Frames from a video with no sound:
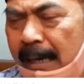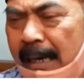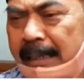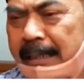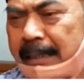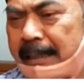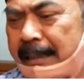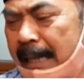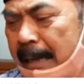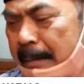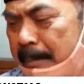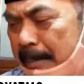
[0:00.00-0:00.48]

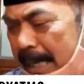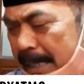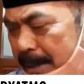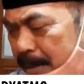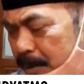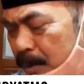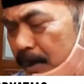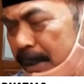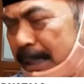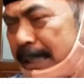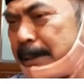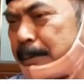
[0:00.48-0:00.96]
Nanti tak
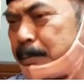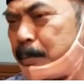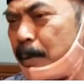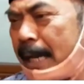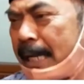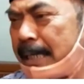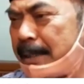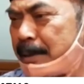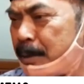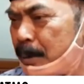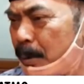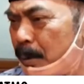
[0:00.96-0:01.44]
masuk ke
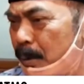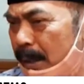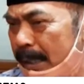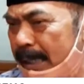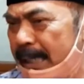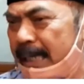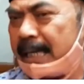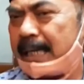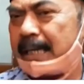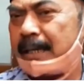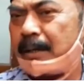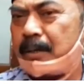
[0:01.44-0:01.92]
bulan
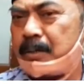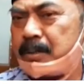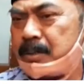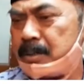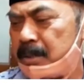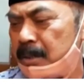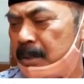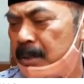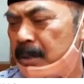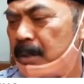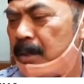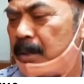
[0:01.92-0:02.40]
Juli
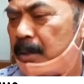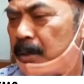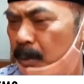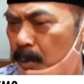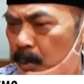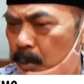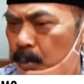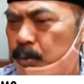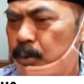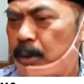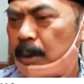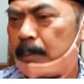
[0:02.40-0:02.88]
terus
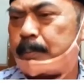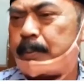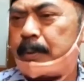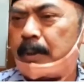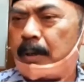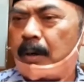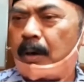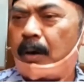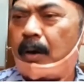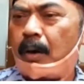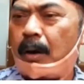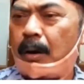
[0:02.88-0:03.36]
nutup
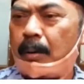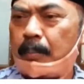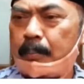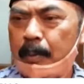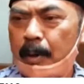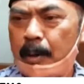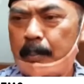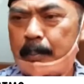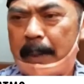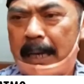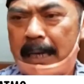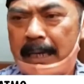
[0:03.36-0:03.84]
ya
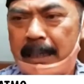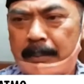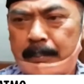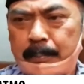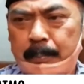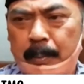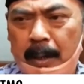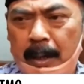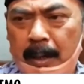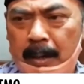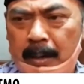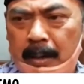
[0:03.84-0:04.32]
ngopo
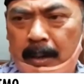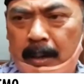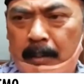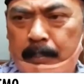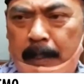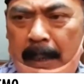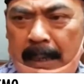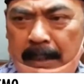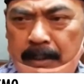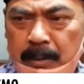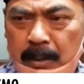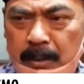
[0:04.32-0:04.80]
balik pol
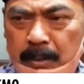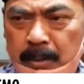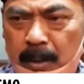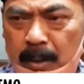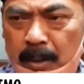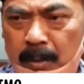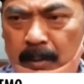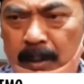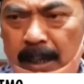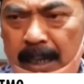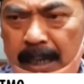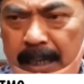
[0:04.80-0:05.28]
kayak bakso
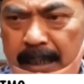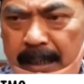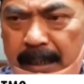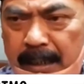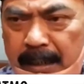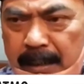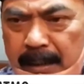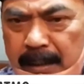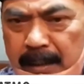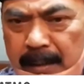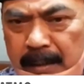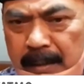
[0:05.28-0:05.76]
dor
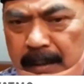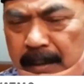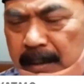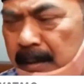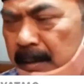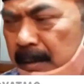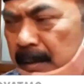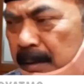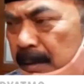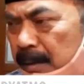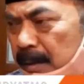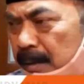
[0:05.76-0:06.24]

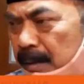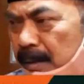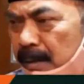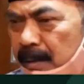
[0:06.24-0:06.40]
Jadi